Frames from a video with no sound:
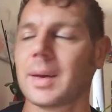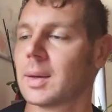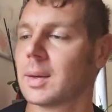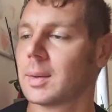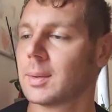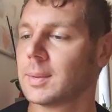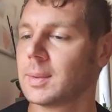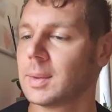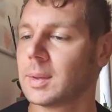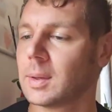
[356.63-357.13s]

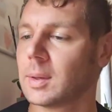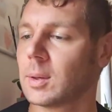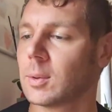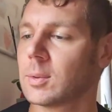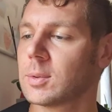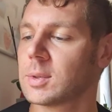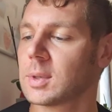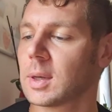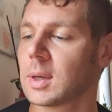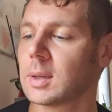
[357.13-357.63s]
Äh, die
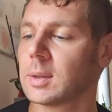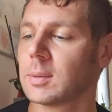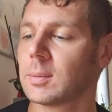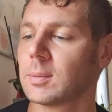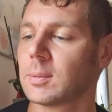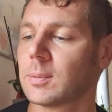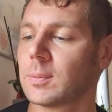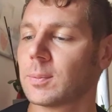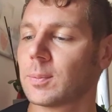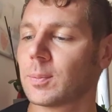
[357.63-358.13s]
genauen
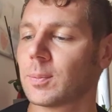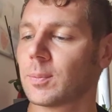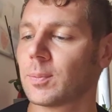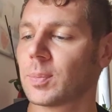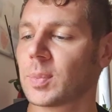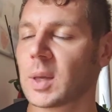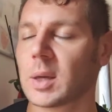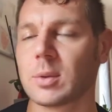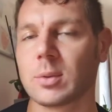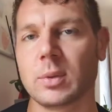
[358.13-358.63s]
Sachen,
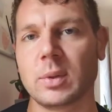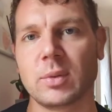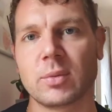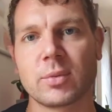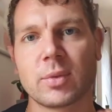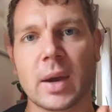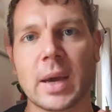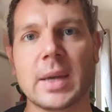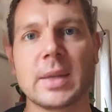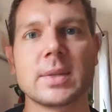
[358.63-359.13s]
also die
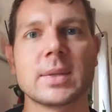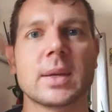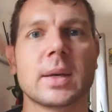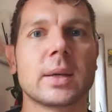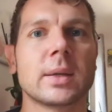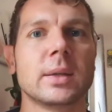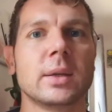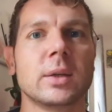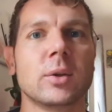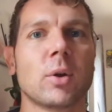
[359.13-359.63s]
feinen
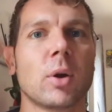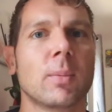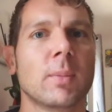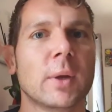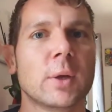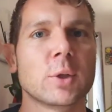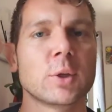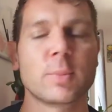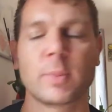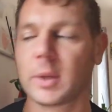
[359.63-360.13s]
Sachen, die
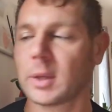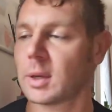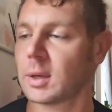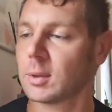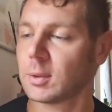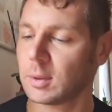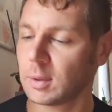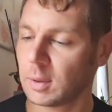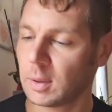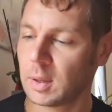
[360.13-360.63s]
kommen dann
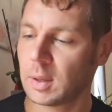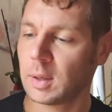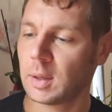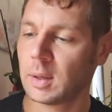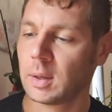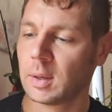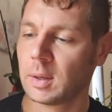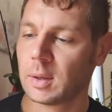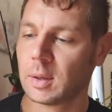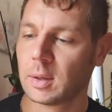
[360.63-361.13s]
später noch.
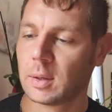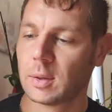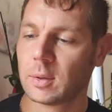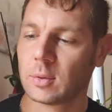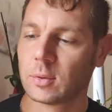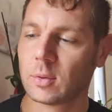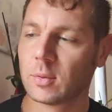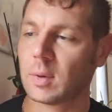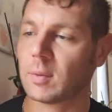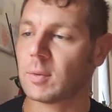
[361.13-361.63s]

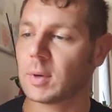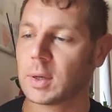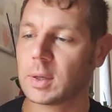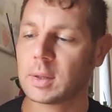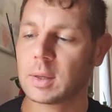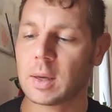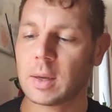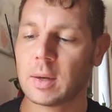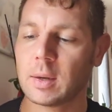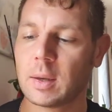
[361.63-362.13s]
So, wenn wir
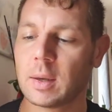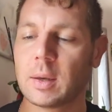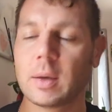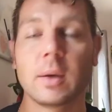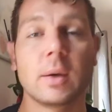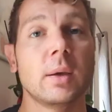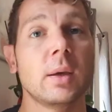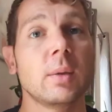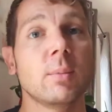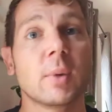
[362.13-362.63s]
das dann
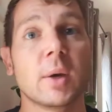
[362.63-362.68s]
äh,